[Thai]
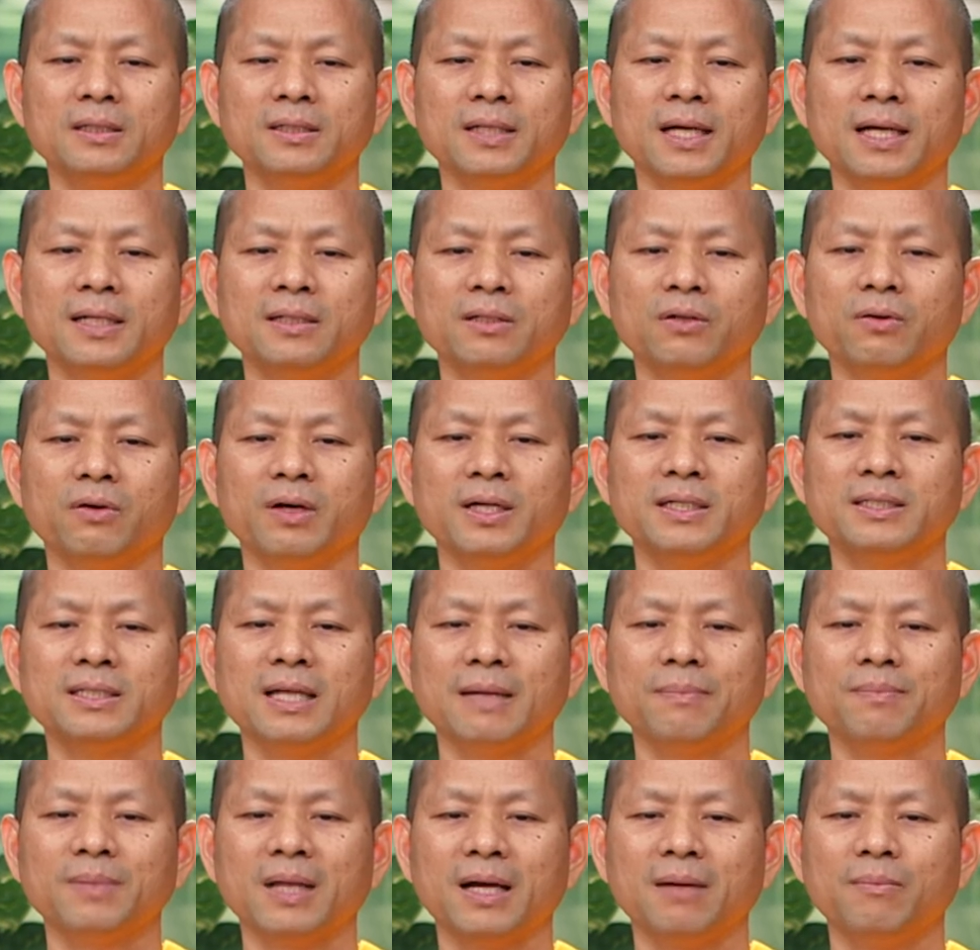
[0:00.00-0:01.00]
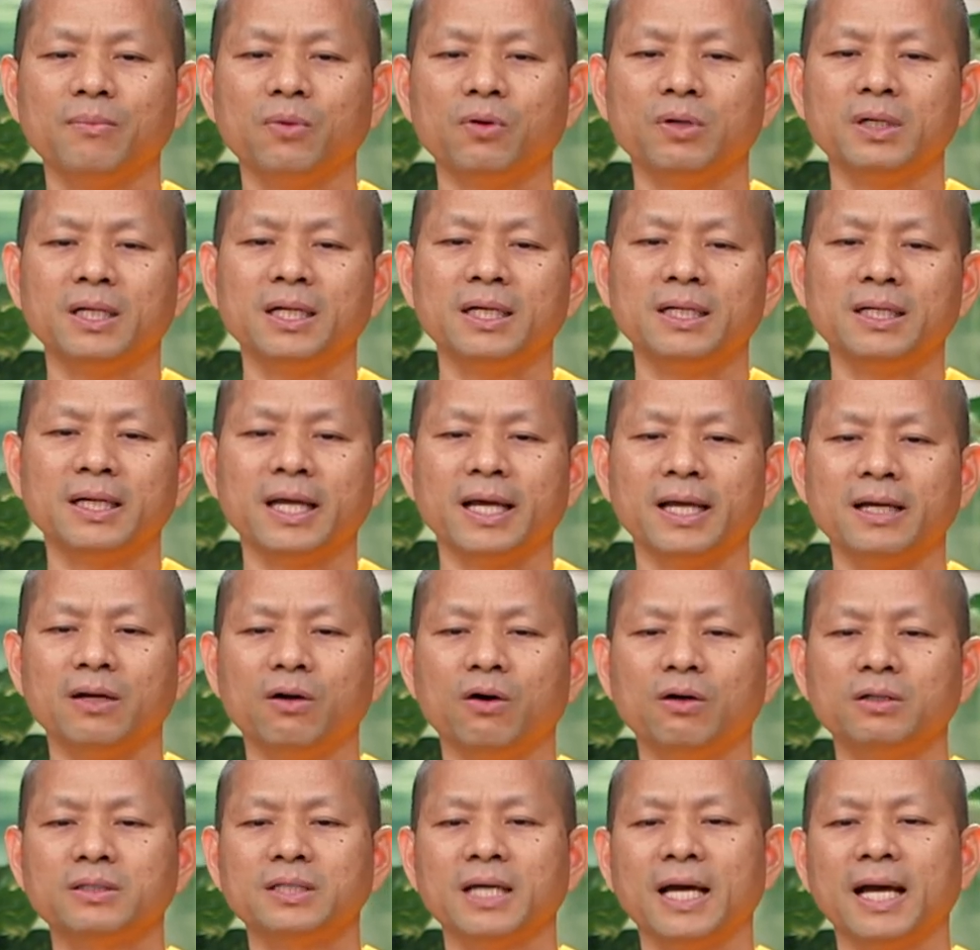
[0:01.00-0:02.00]
ท่านจงให้ทรัพย์ทั้งหมดนี้แก่
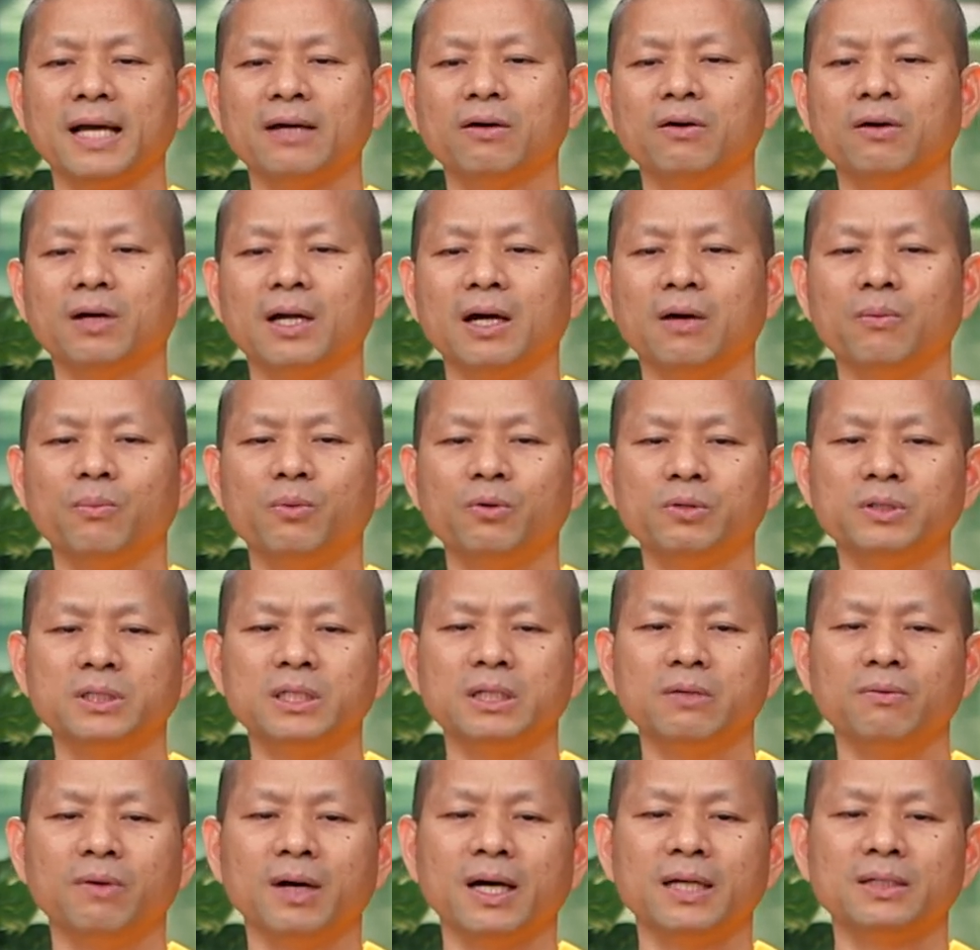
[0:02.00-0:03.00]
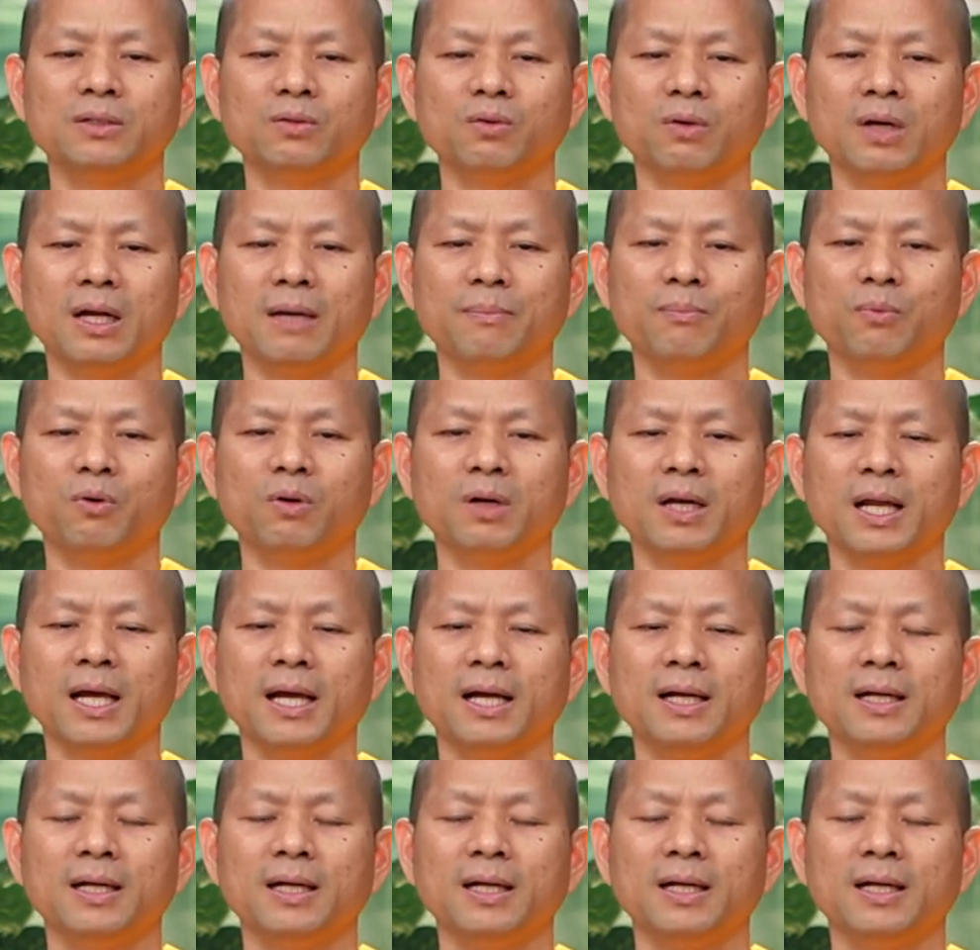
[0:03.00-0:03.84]
น้องชายของเราผู้ชื่อว่าจุลปุณณะ